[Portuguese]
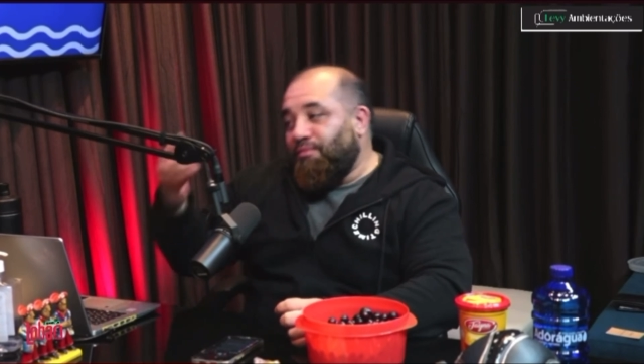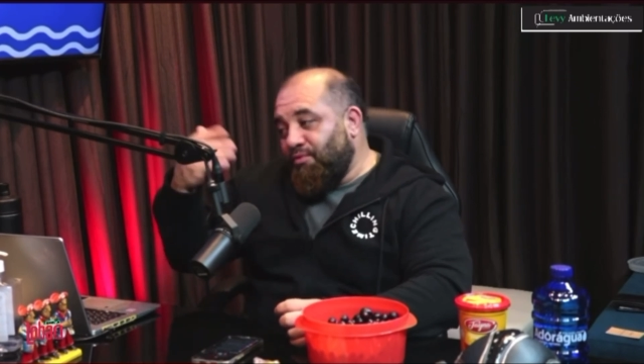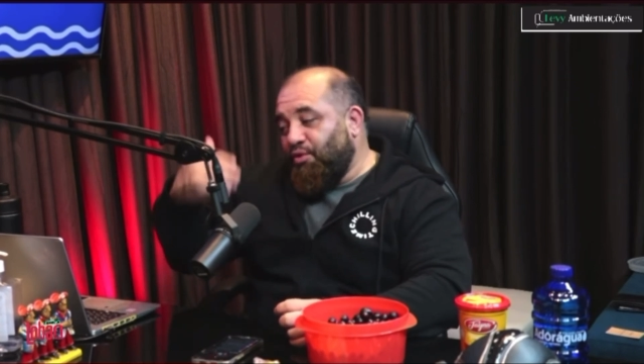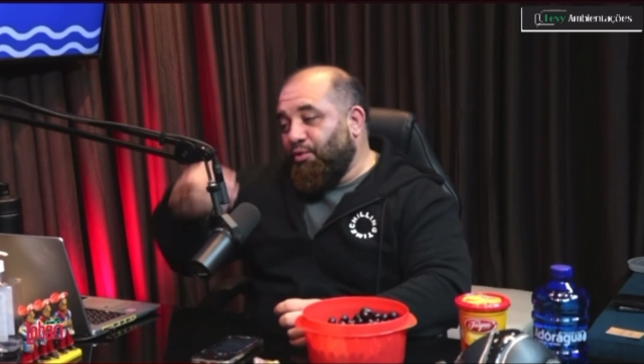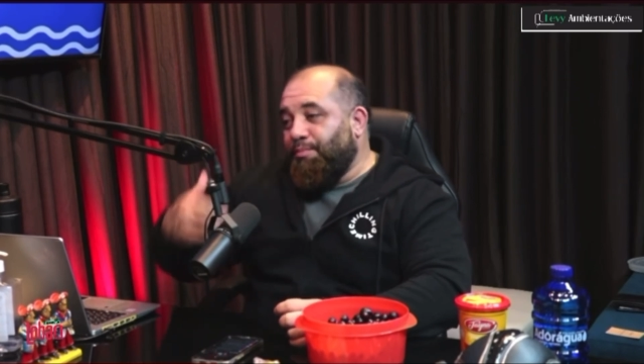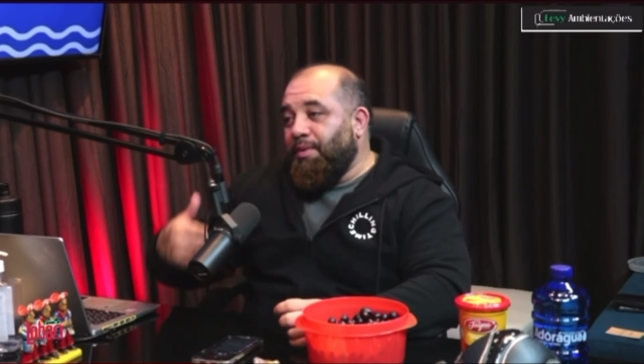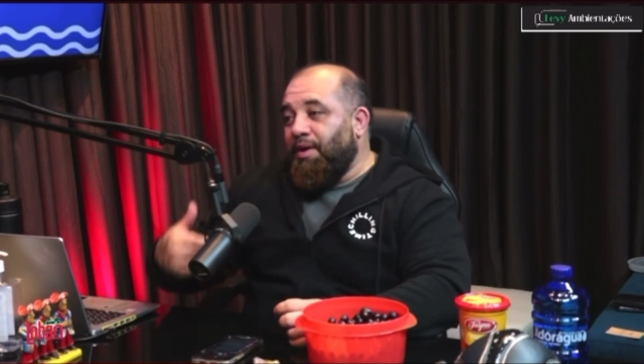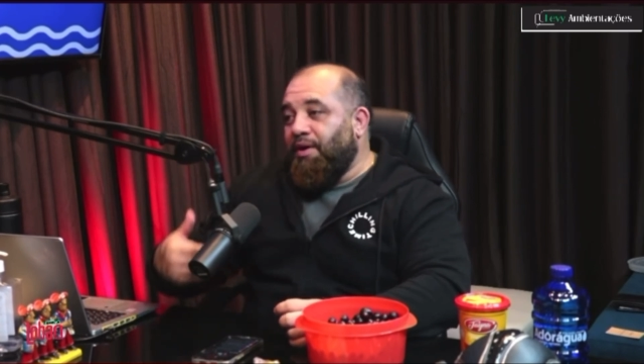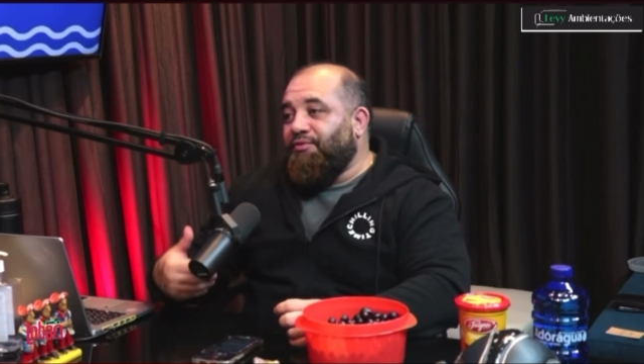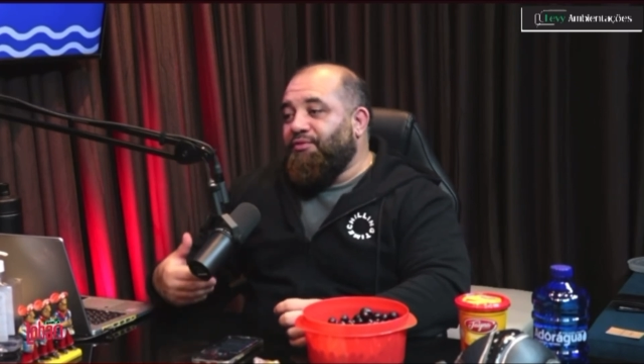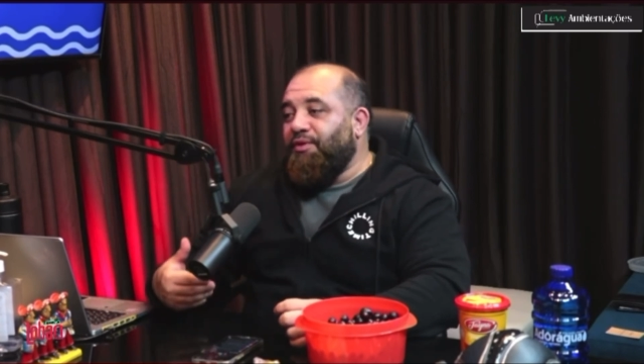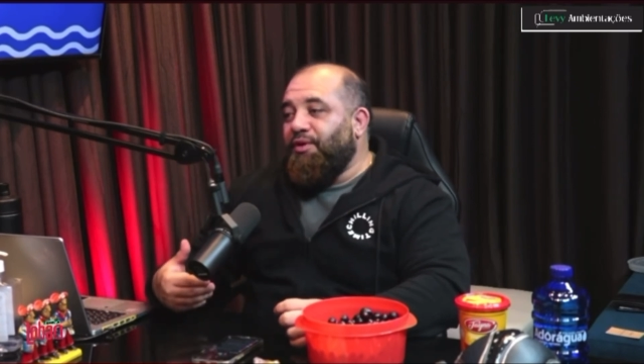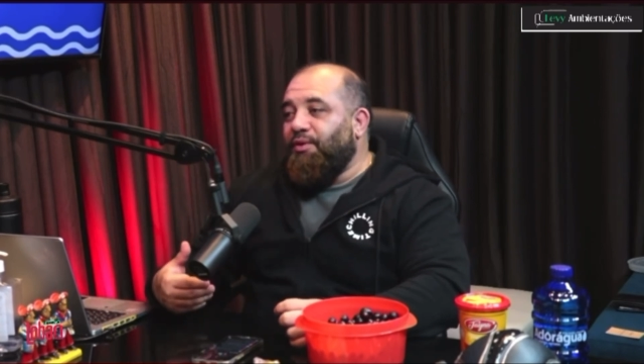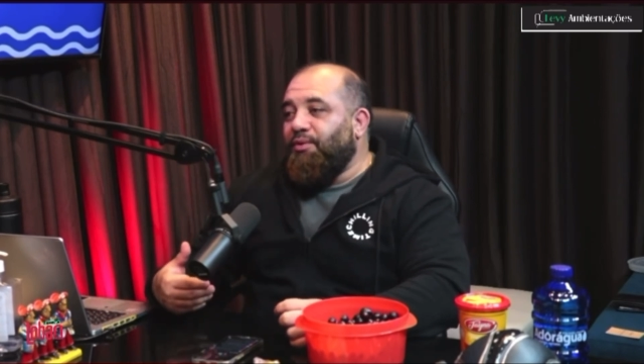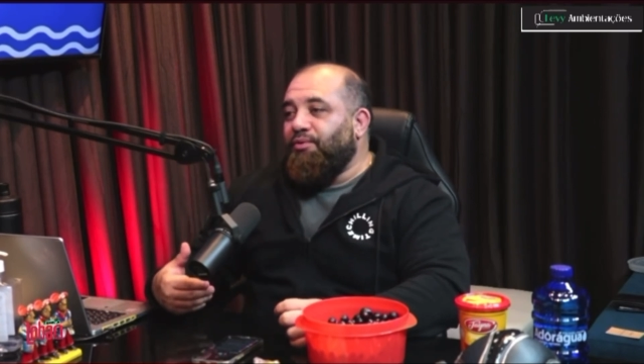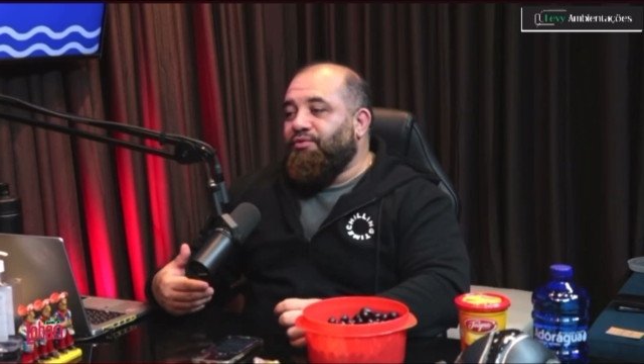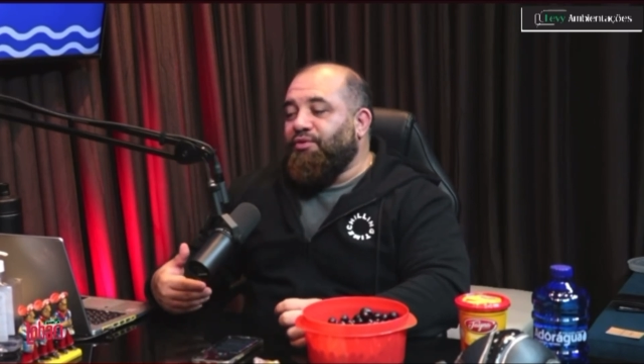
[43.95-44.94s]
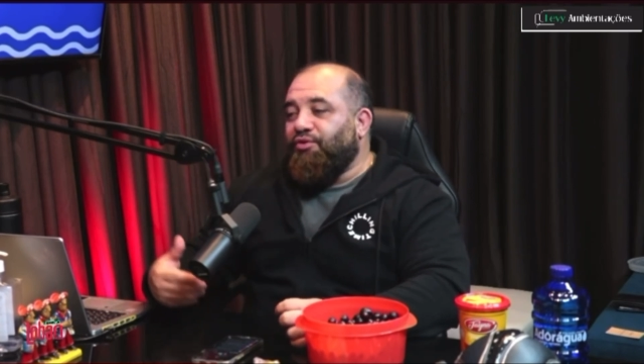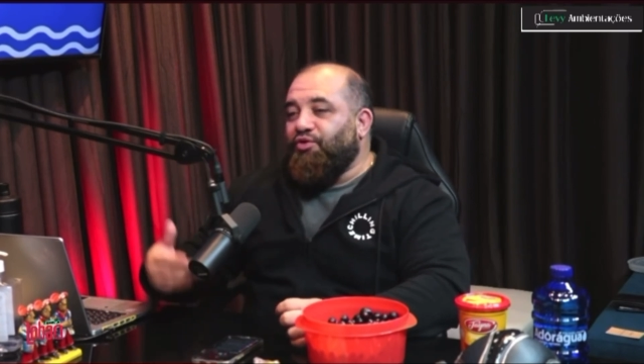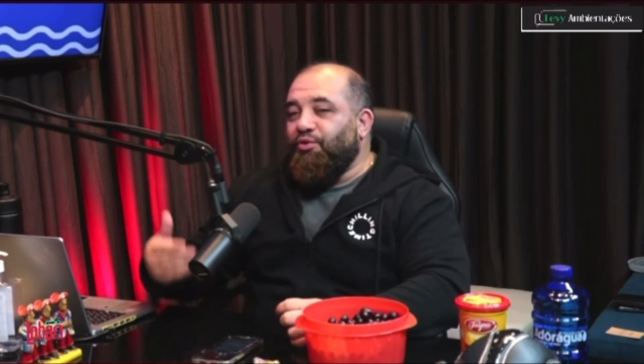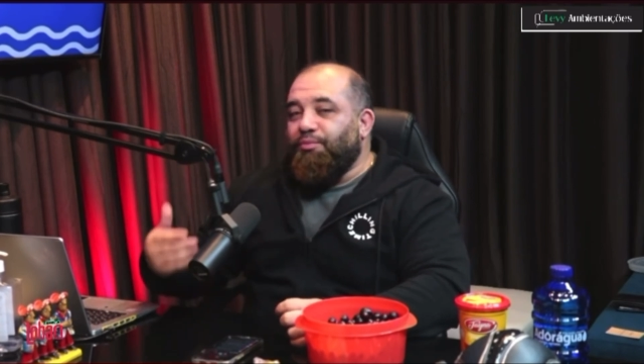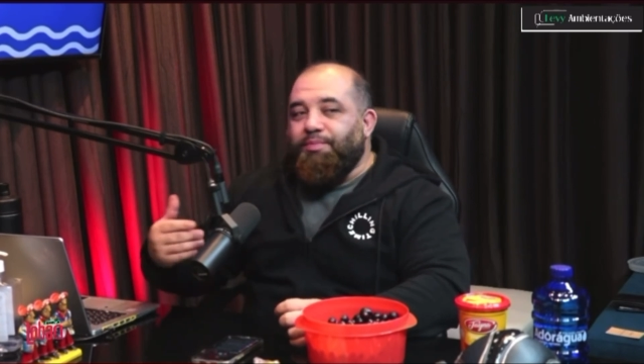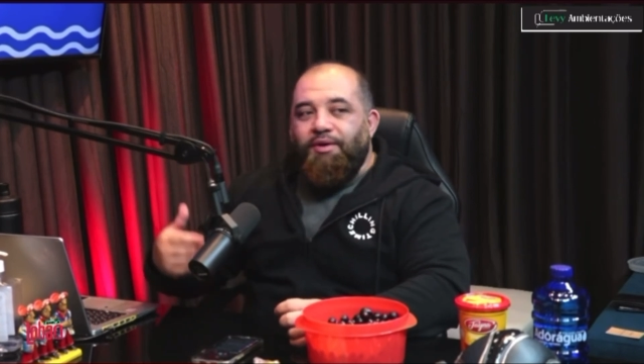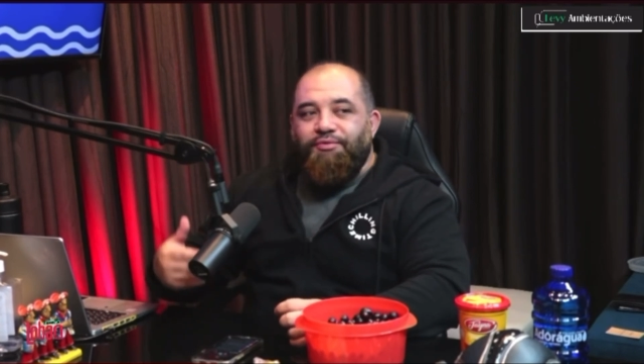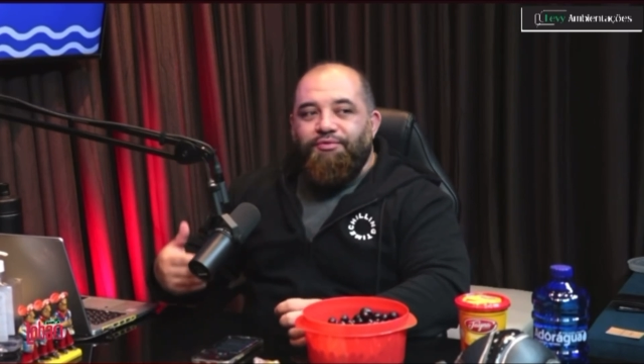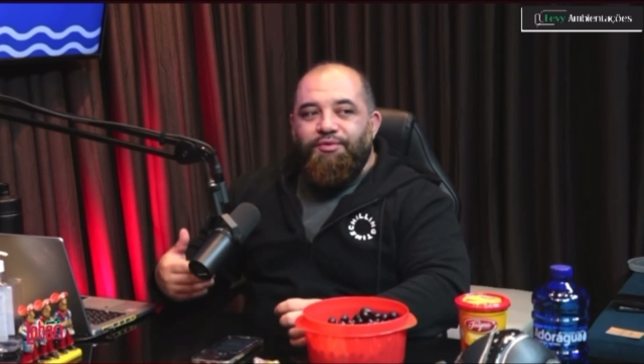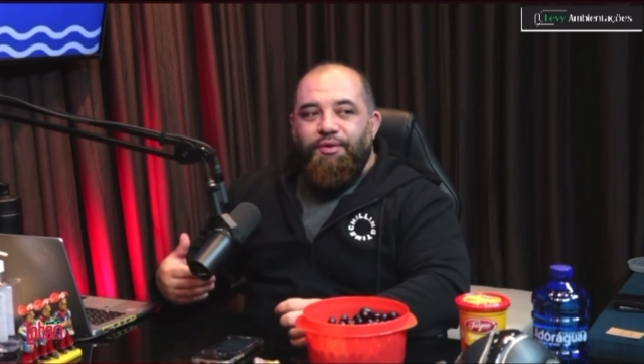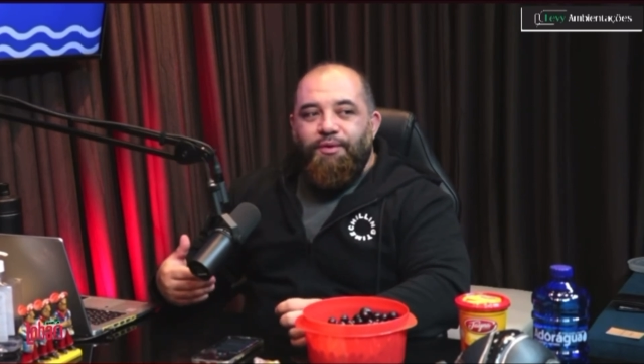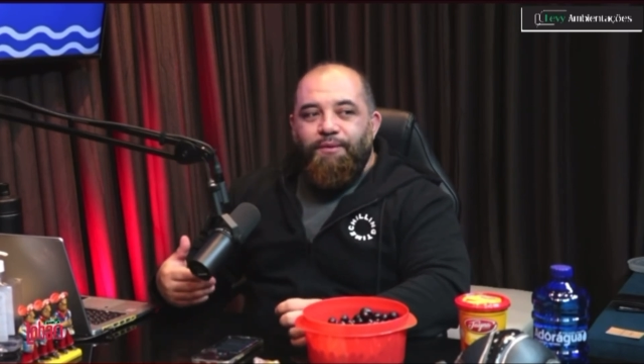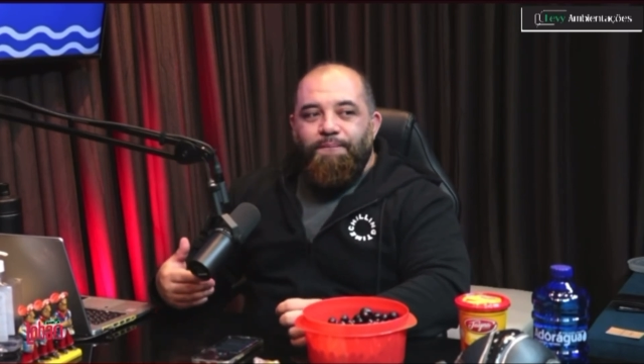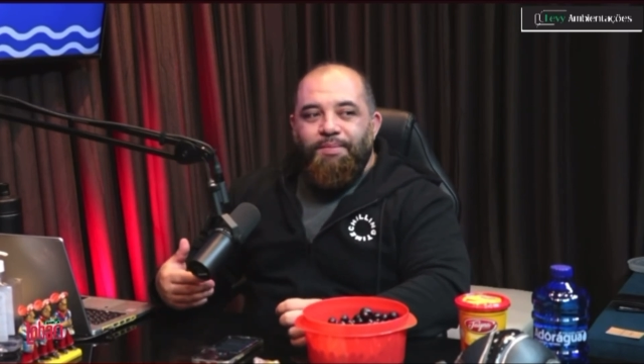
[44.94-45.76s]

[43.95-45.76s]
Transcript: viu o perfil, disse que eu tinha o um perfil,